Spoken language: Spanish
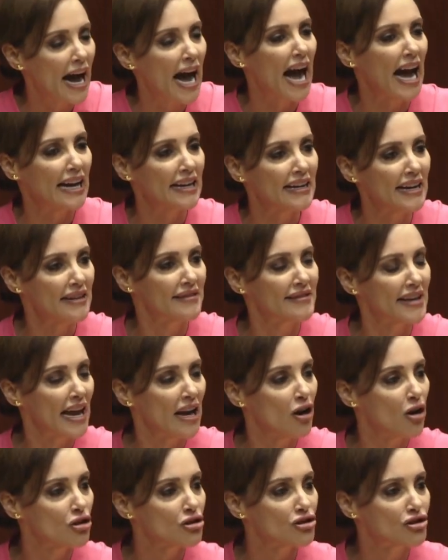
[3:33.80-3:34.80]
Aquí se
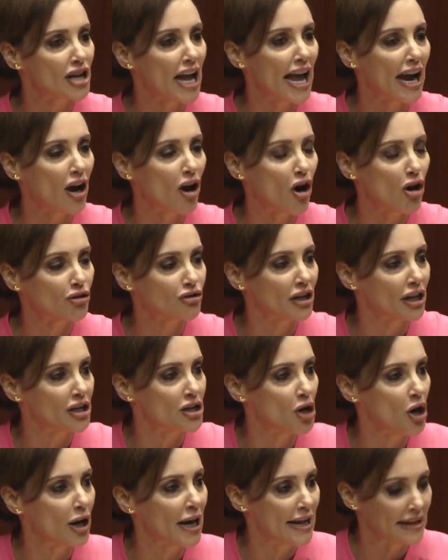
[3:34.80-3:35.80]
los dejo,
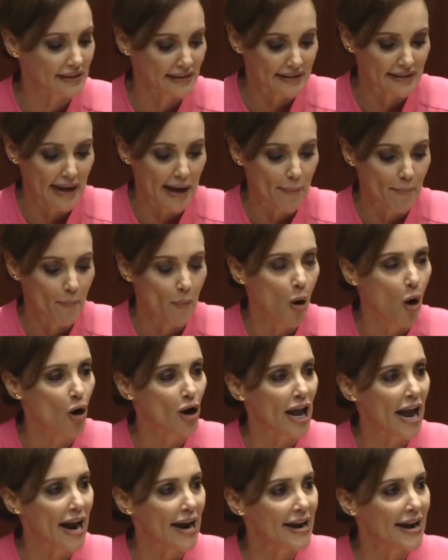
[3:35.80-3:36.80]
señores de
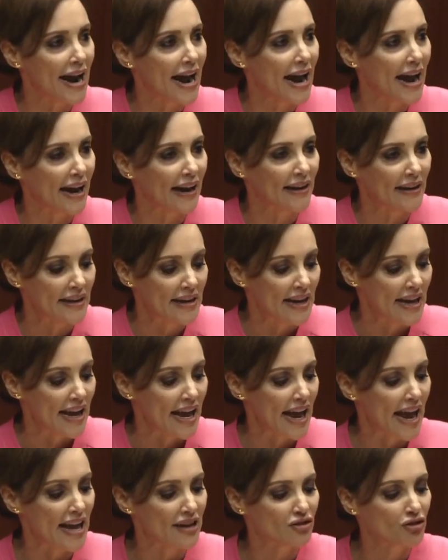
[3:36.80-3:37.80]
Morena.
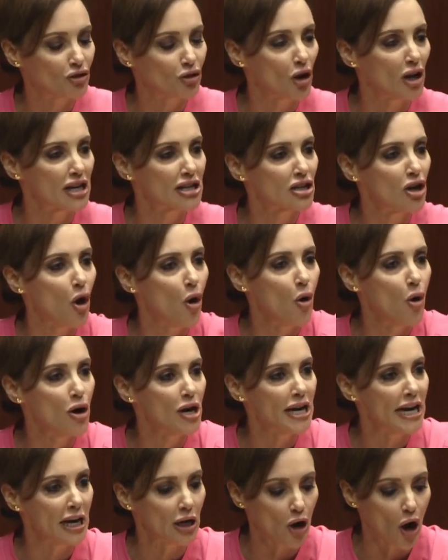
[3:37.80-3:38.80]
Esto es lo
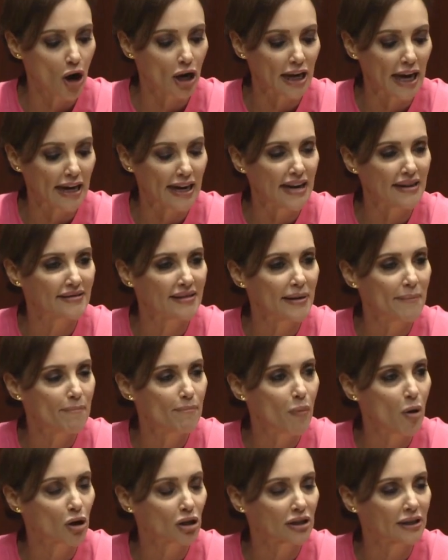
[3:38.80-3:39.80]
único que les
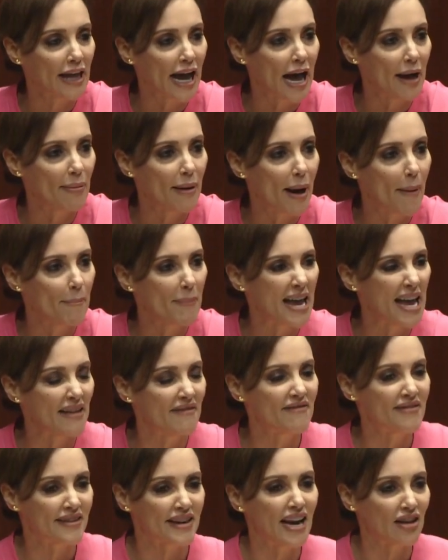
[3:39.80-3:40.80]
importaba
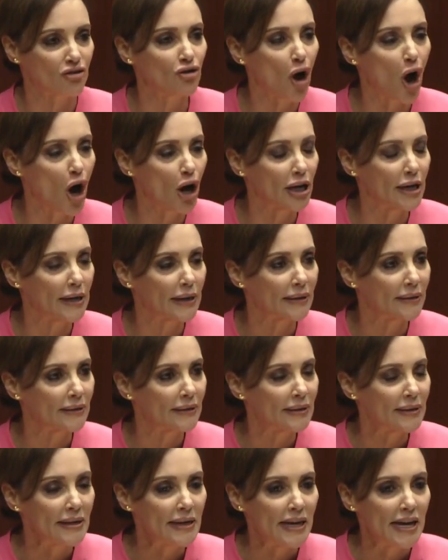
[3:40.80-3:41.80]
mientras hoy
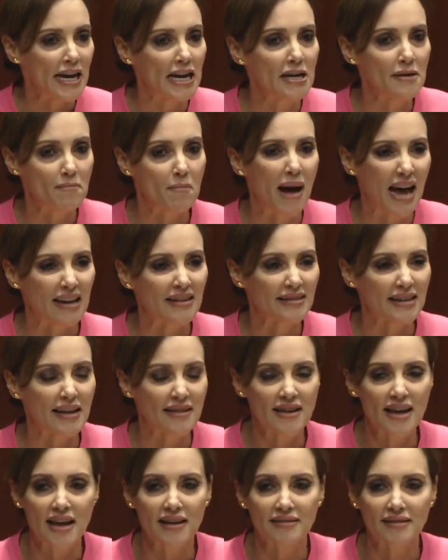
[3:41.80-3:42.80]
en más
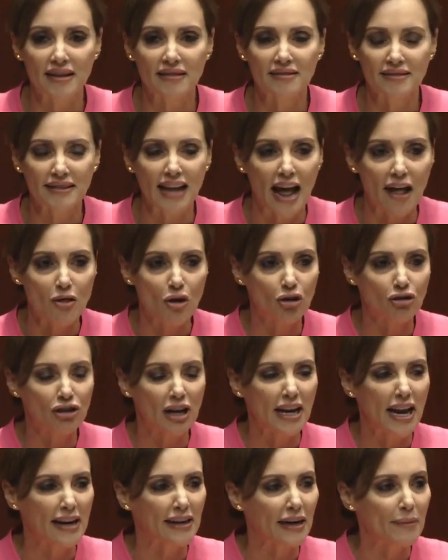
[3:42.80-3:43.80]
de 10 estados
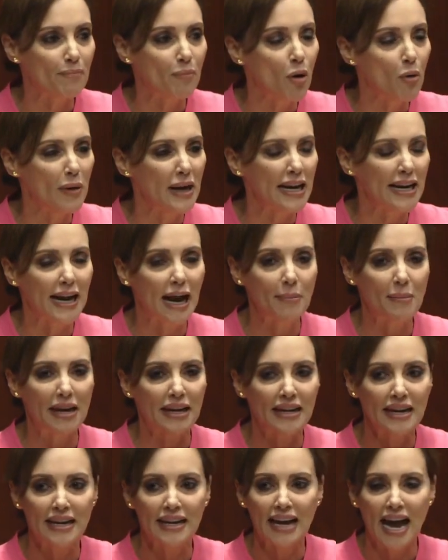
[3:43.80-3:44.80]
de la República
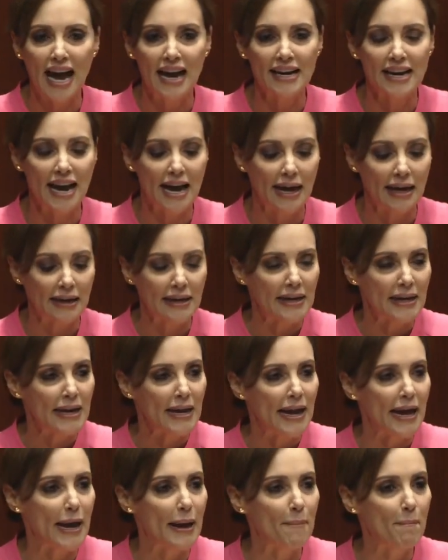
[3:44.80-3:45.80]
Mexicana
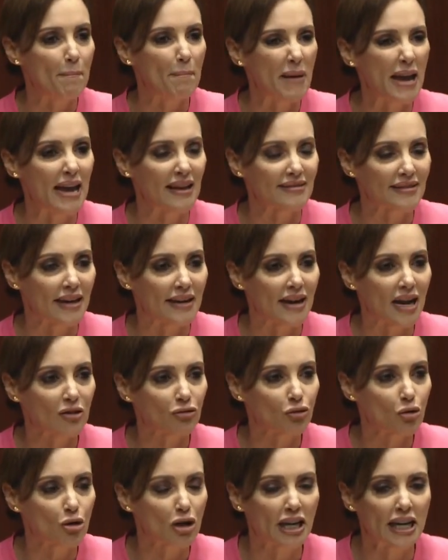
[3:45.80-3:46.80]
empiezan a
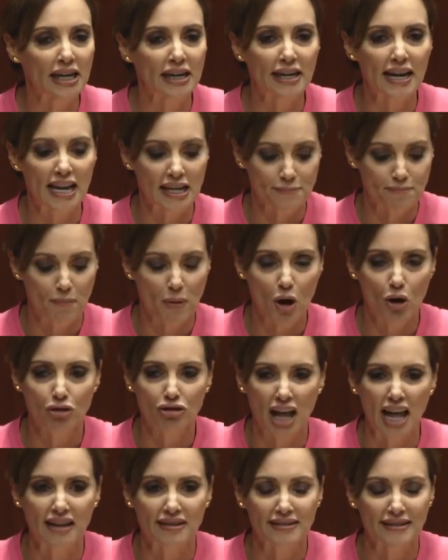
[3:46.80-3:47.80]
surgir las
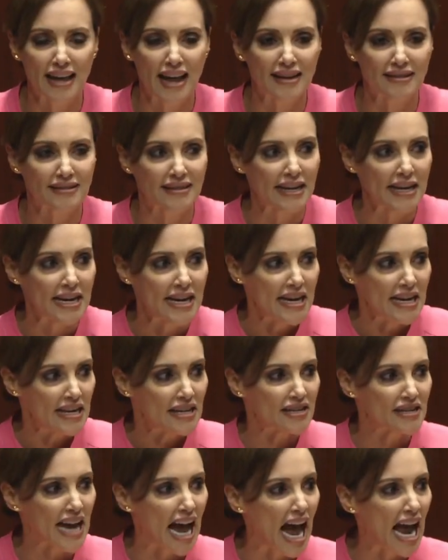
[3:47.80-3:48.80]
protestas,
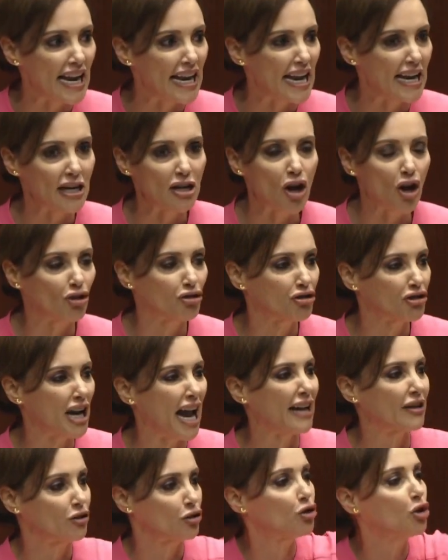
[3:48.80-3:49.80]
salen los
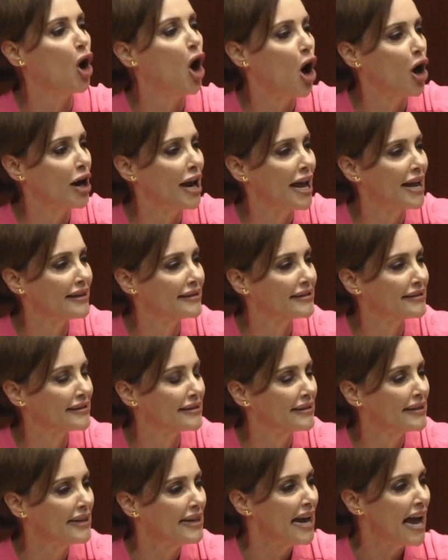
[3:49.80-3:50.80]
tractores
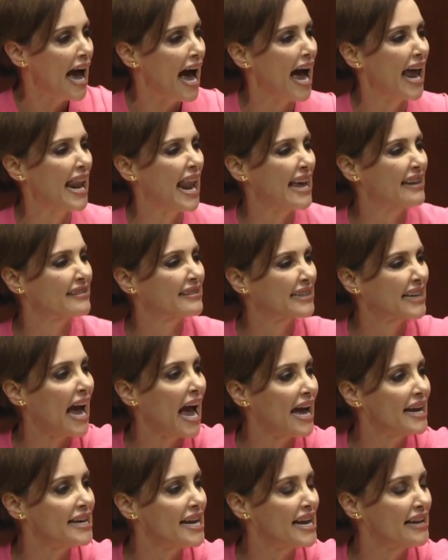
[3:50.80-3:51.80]
a las
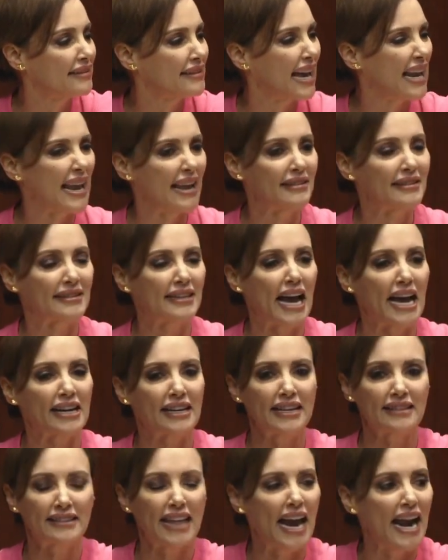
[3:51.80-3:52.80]
calles, a las
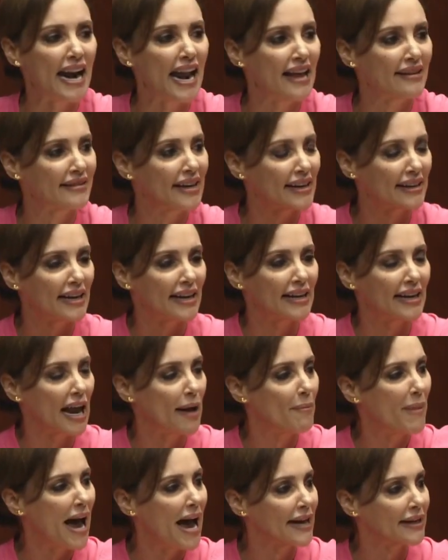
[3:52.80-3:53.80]
carreteras a
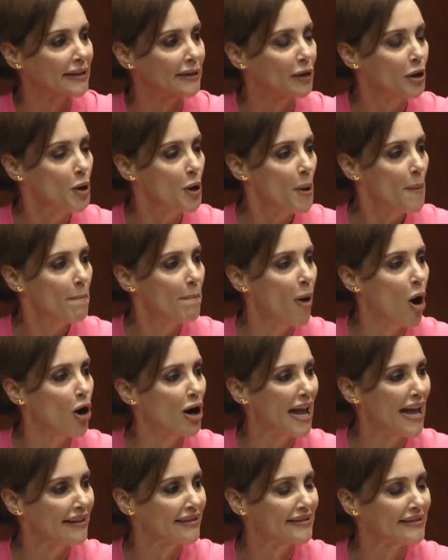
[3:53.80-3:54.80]
reclamar
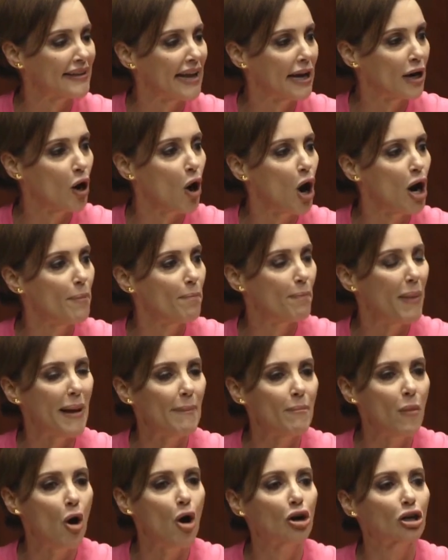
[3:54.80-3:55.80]
por este golpe
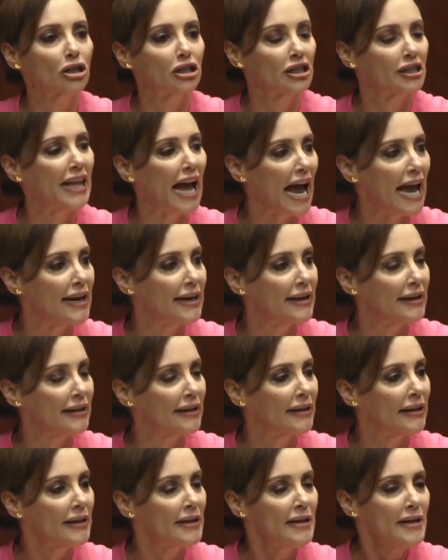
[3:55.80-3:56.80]
mortal
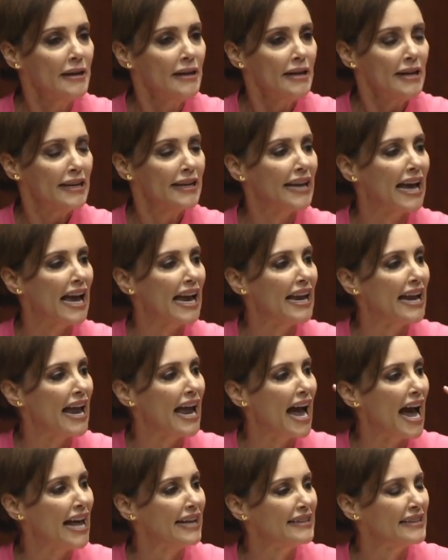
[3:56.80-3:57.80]
que le
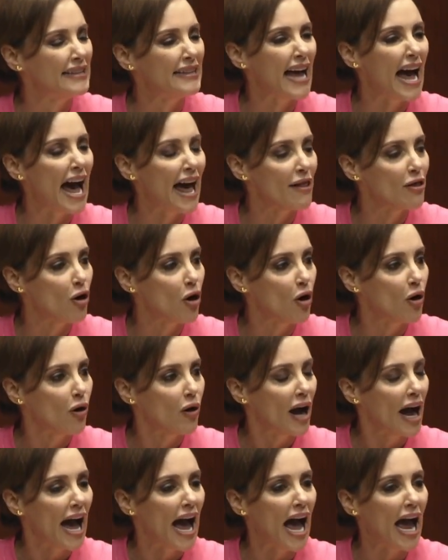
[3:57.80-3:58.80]
han dado
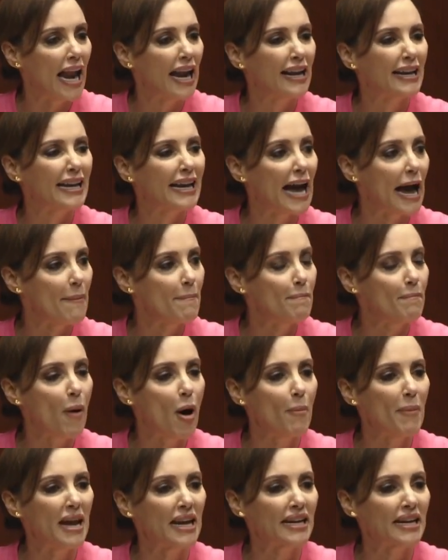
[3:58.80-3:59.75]
al campo